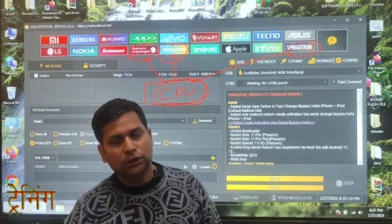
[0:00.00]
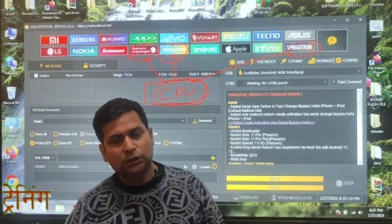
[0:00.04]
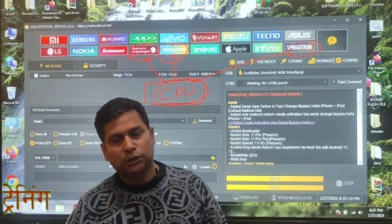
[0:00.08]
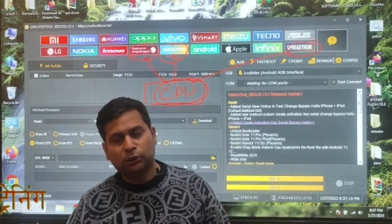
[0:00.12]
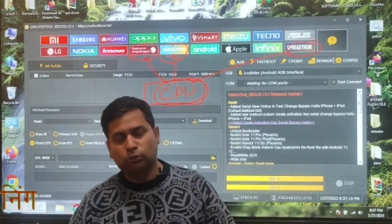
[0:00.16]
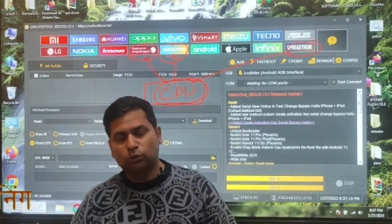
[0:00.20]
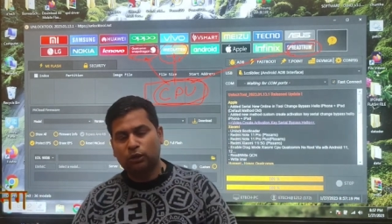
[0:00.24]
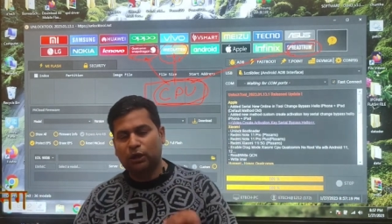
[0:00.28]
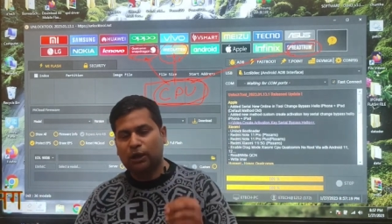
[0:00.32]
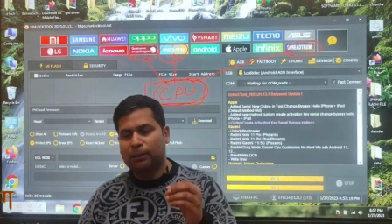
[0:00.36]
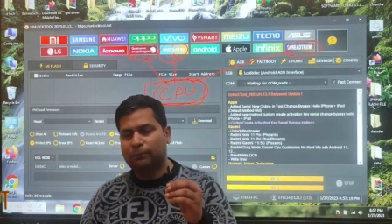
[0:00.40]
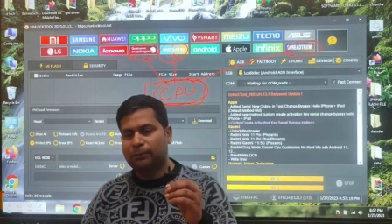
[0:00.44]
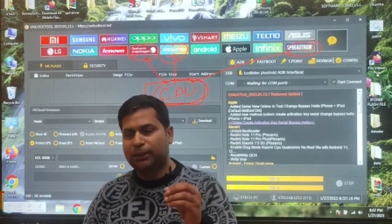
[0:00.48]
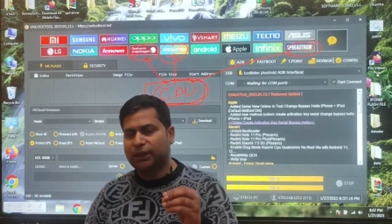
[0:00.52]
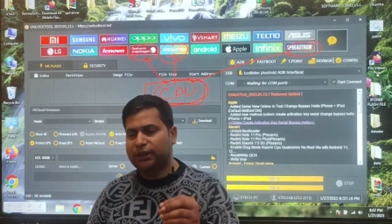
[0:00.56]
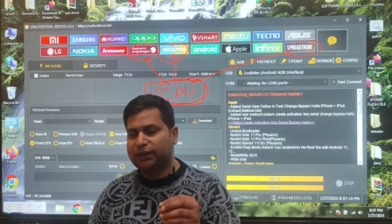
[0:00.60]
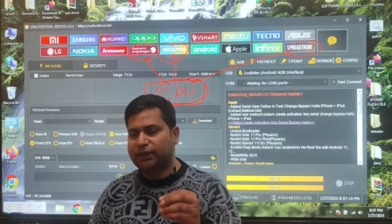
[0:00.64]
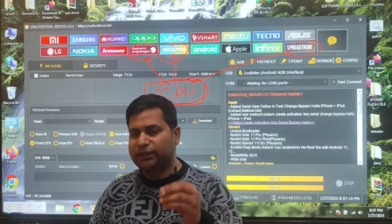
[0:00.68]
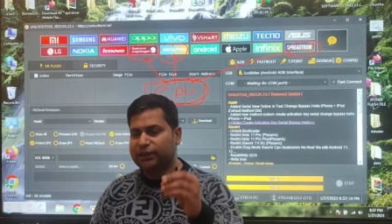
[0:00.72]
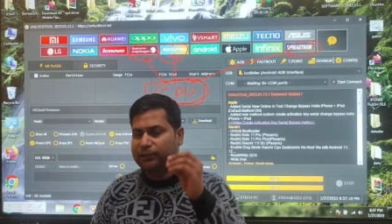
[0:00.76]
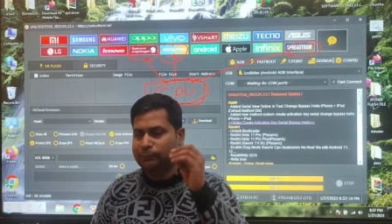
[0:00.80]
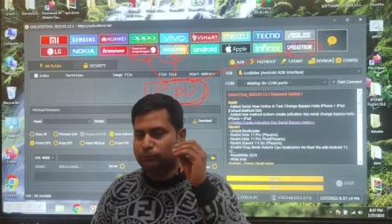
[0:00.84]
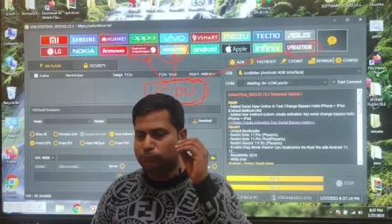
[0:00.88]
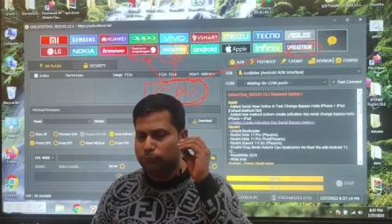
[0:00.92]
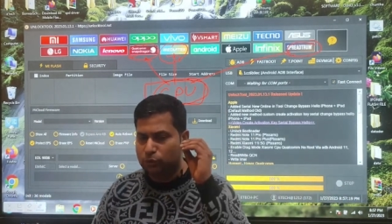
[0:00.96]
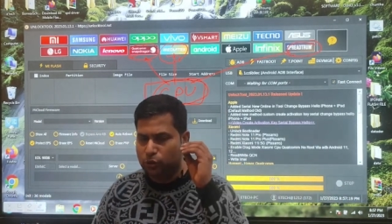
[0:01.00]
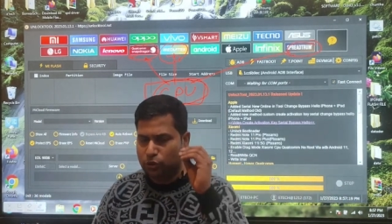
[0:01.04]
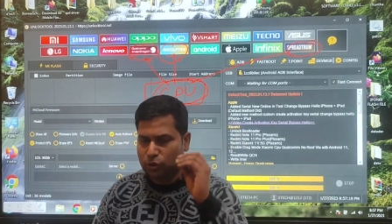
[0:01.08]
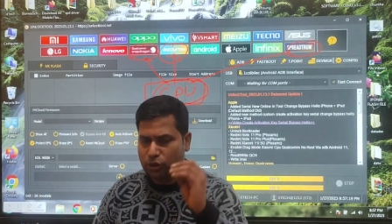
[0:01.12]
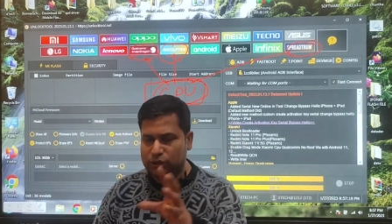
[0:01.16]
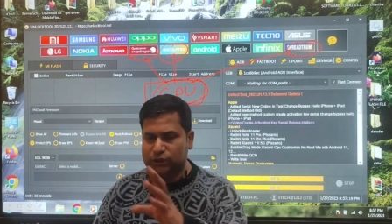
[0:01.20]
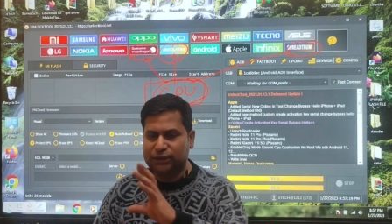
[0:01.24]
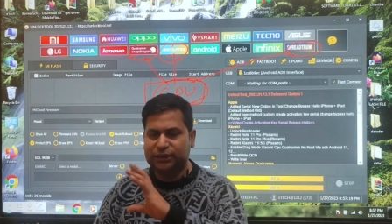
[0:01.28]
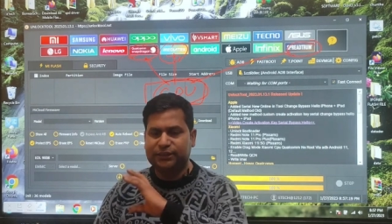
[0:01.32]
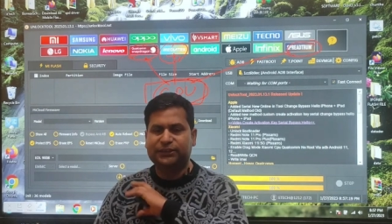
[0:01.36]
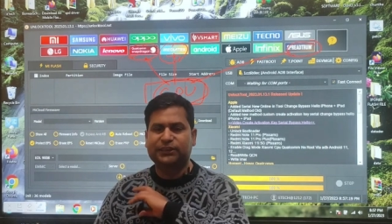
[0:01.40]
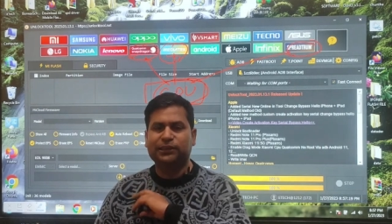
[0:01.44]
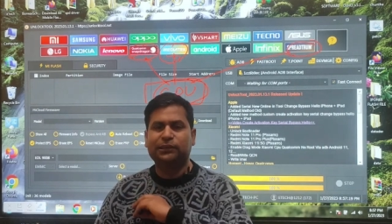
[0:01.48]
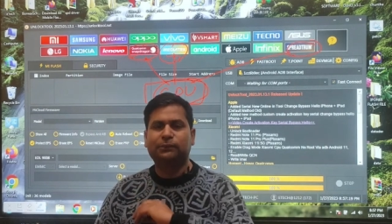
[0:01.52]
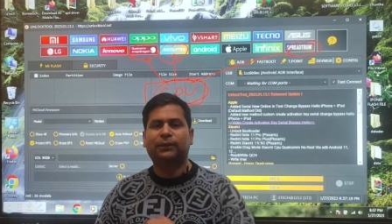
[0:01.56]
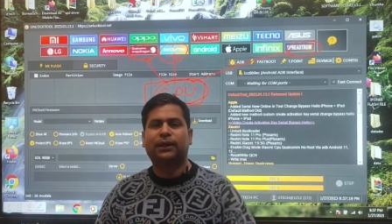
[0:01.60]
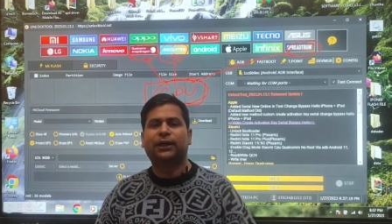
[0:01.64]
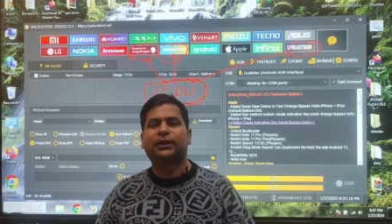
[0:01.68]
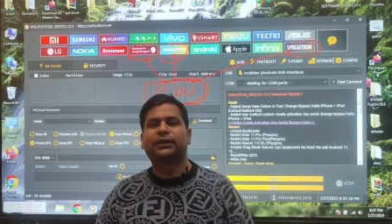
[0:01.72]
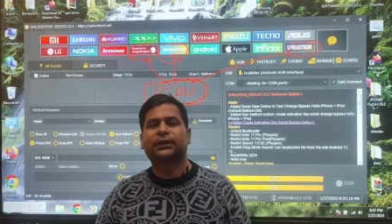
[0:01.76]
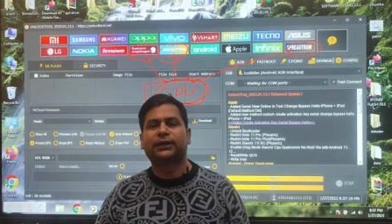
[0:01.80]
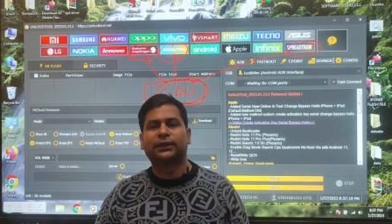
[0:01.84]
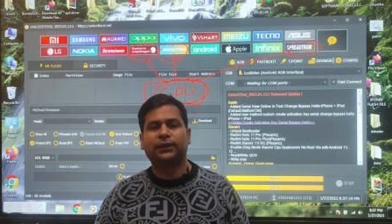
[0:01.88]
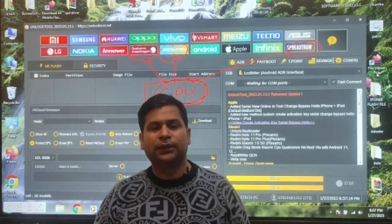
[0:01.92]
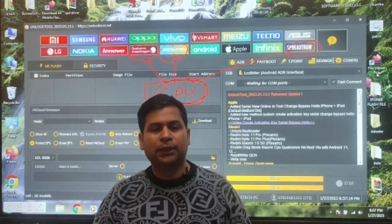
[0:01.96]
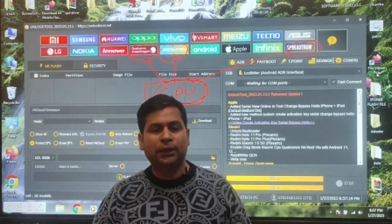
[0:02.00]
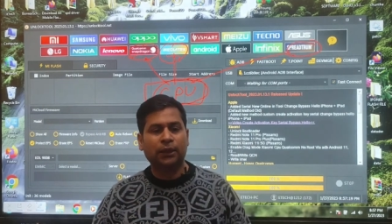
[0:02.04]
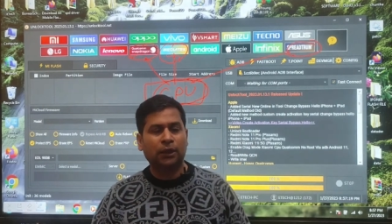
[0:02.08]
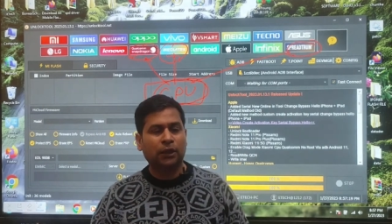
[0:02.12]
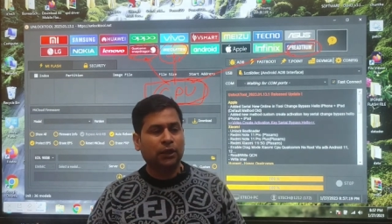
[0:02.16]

तो वो हमारे लिए बहुत अच्छी बात है